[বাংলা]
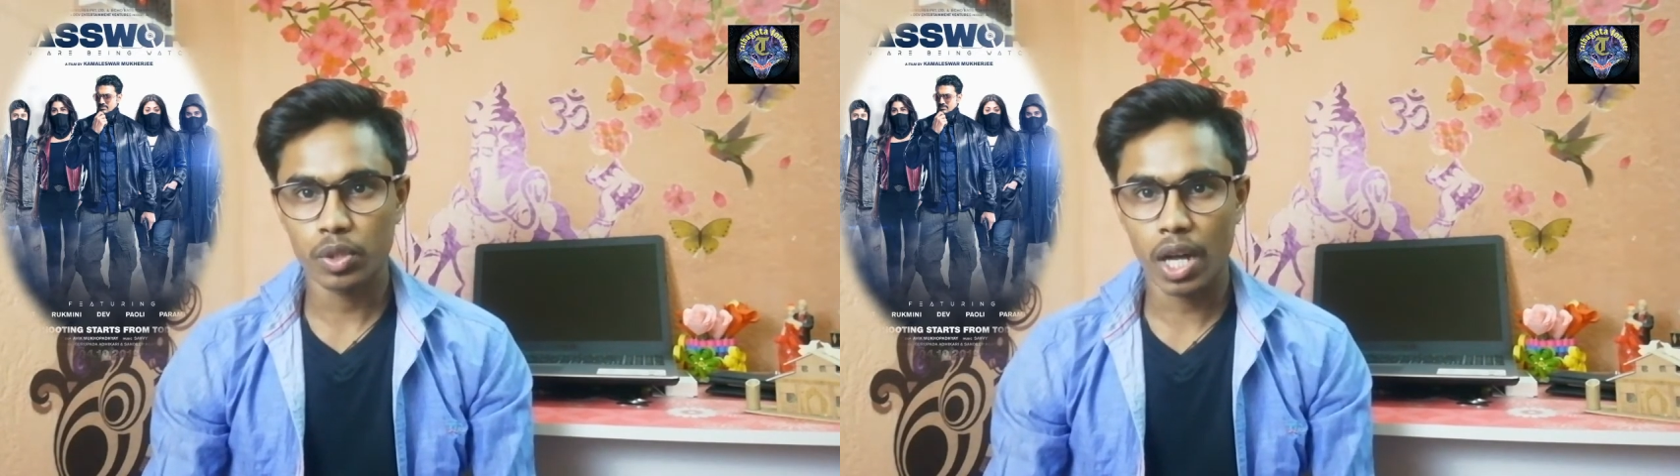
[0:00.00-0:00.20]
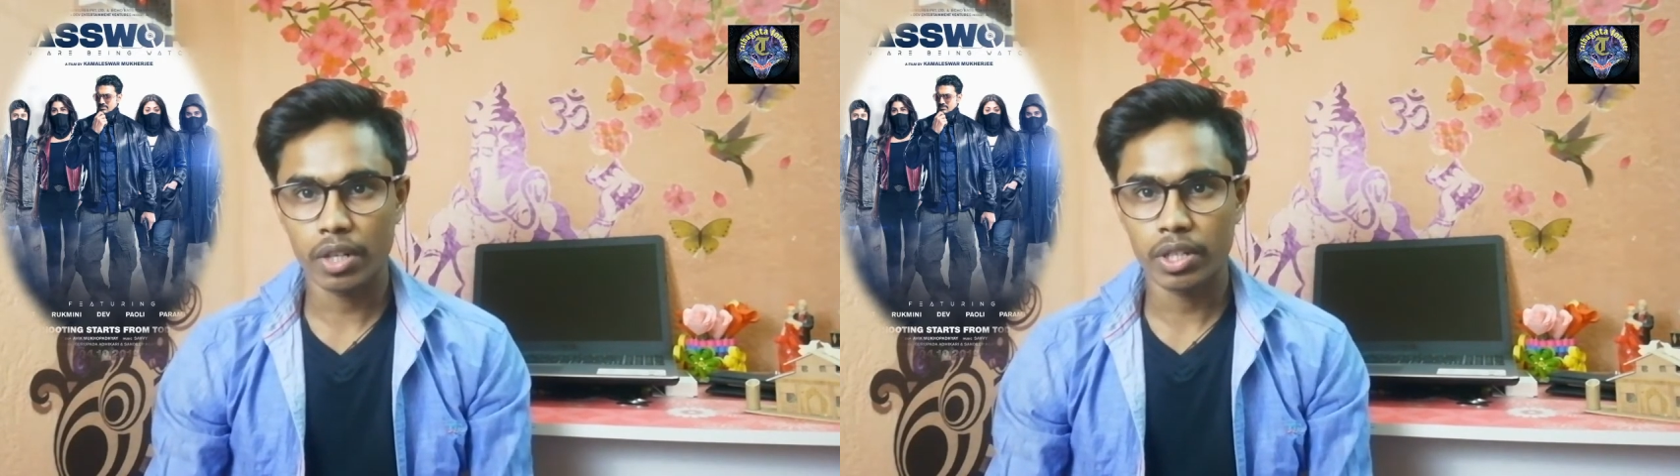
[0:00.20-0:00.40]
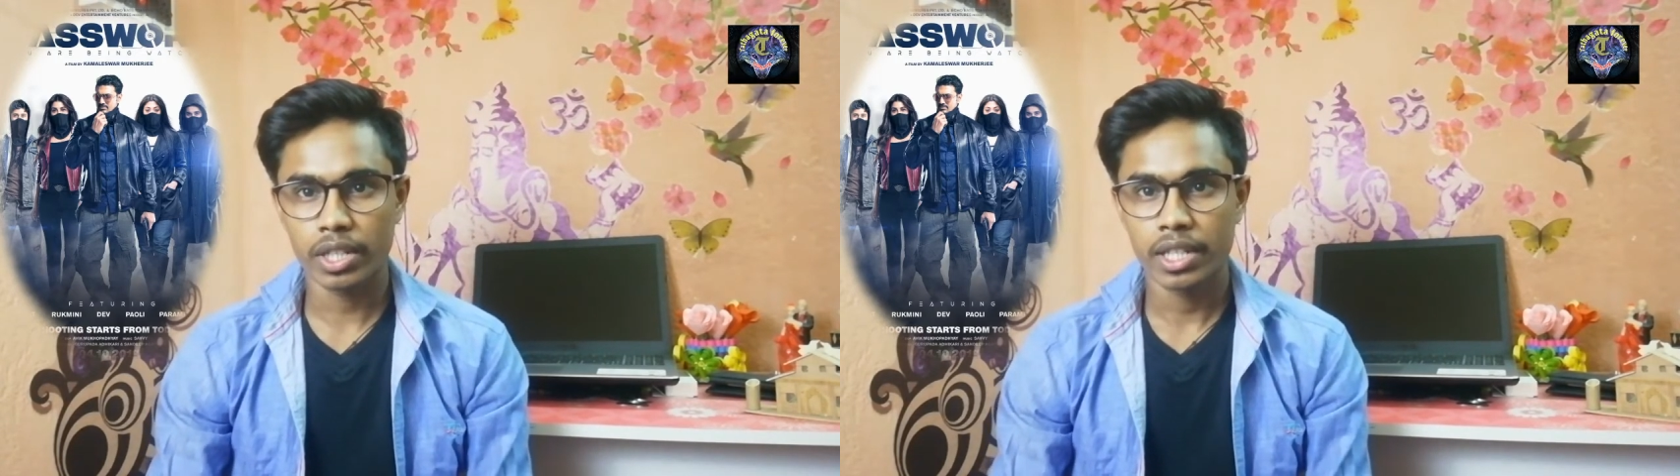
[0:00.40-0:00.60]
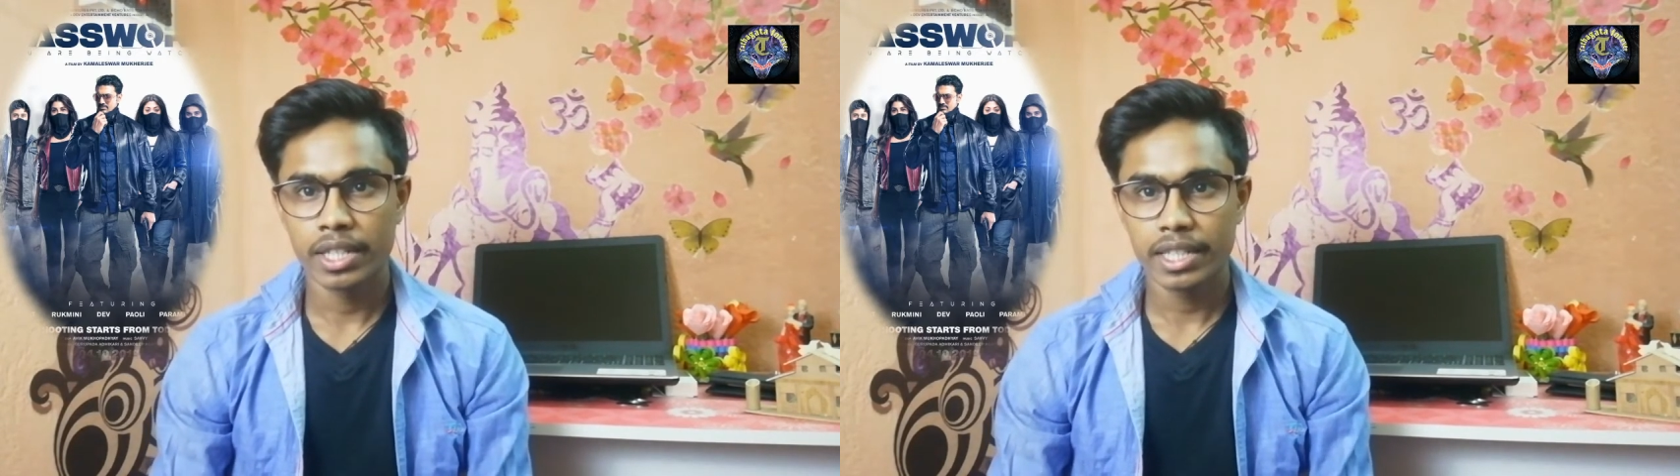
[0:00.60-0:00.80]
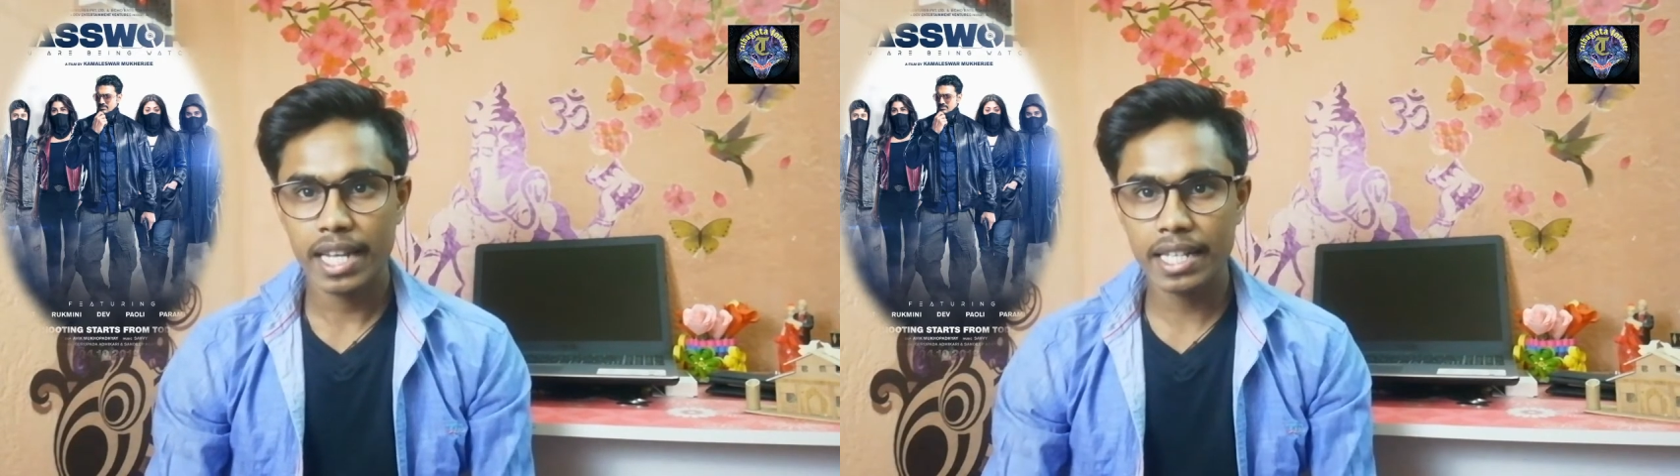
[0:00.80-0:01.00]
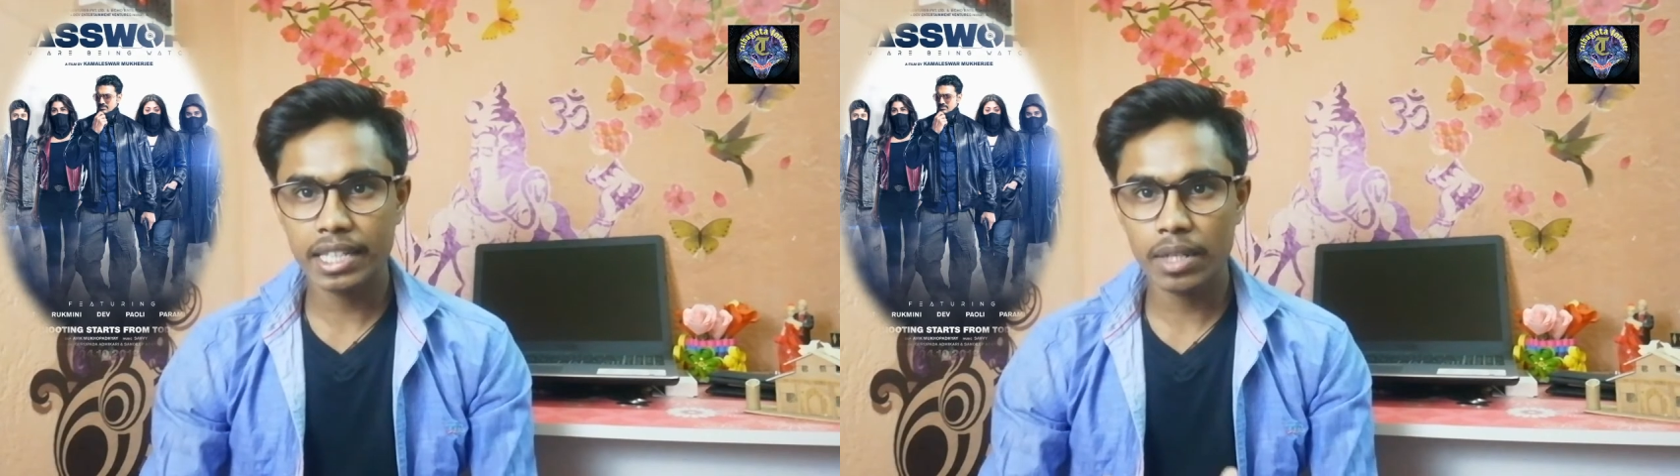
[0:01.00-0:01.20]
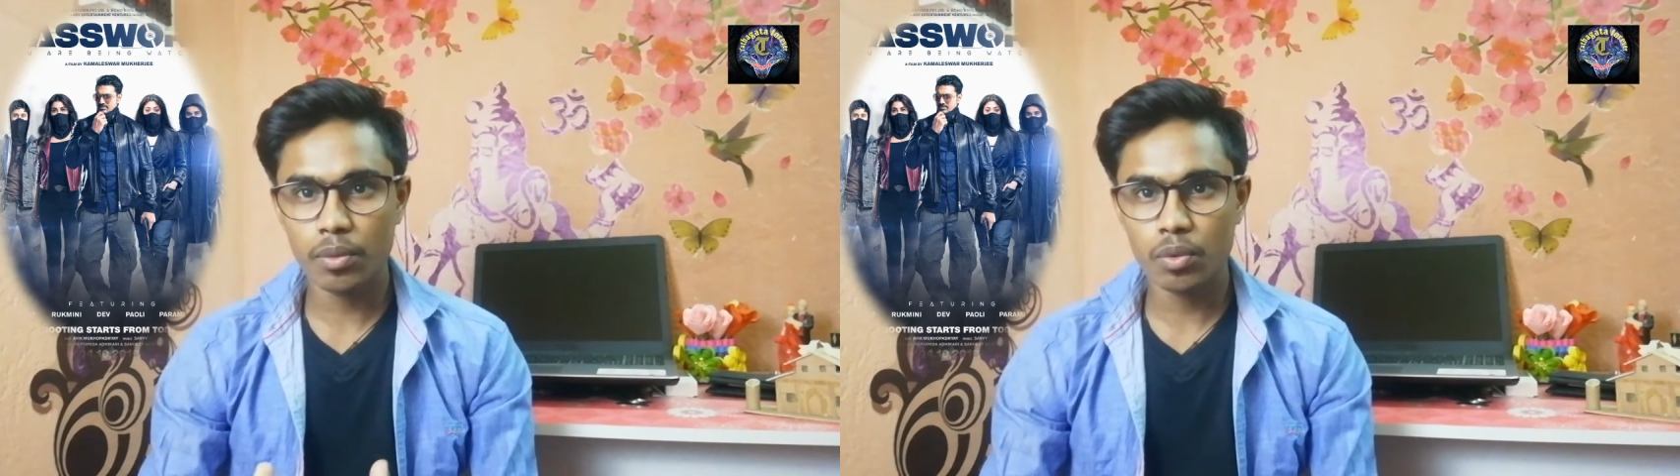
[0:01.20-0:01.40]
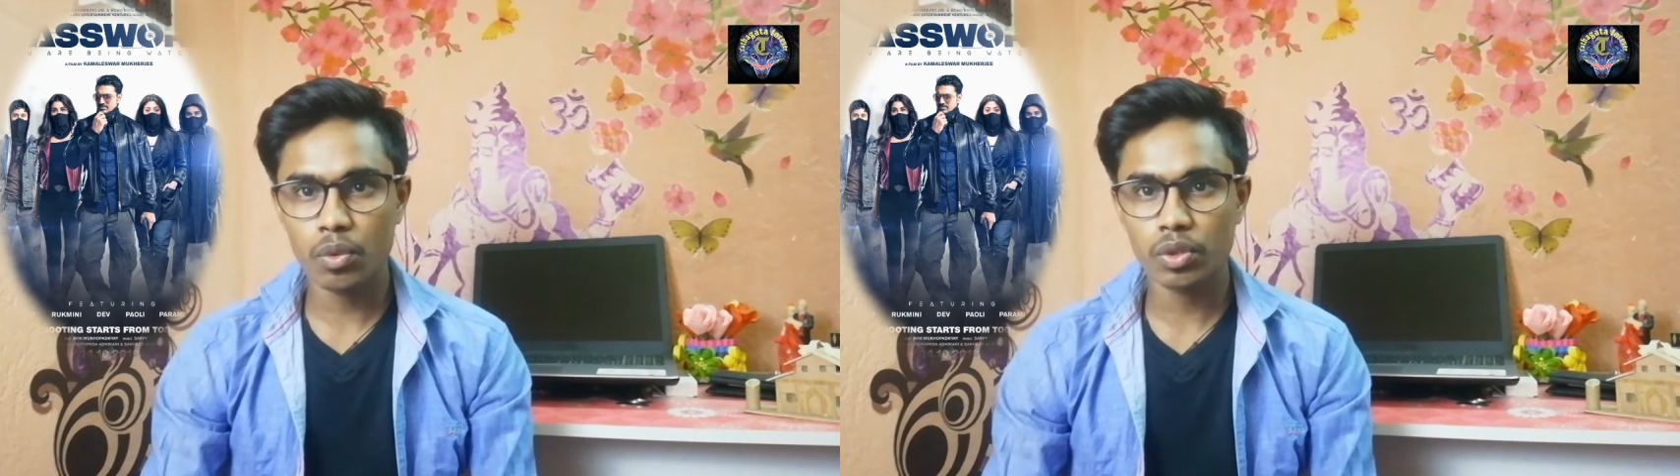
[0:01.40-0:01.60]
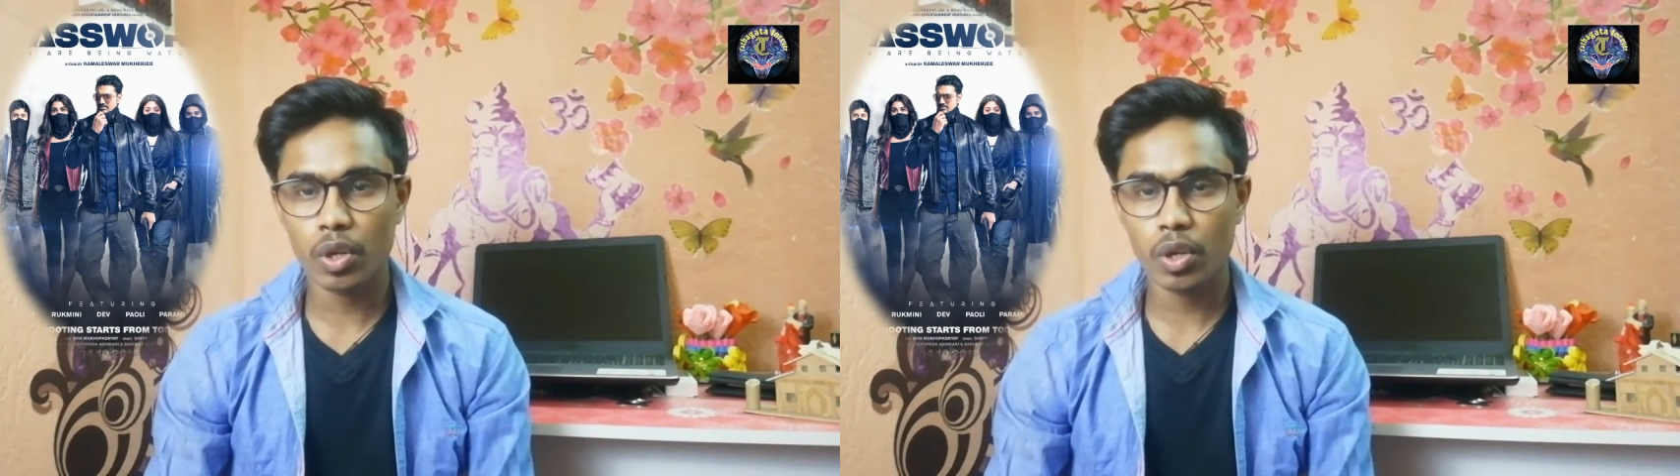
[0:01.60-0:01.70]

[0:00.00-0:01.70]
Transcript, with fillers: ধরনের এই সে অন্য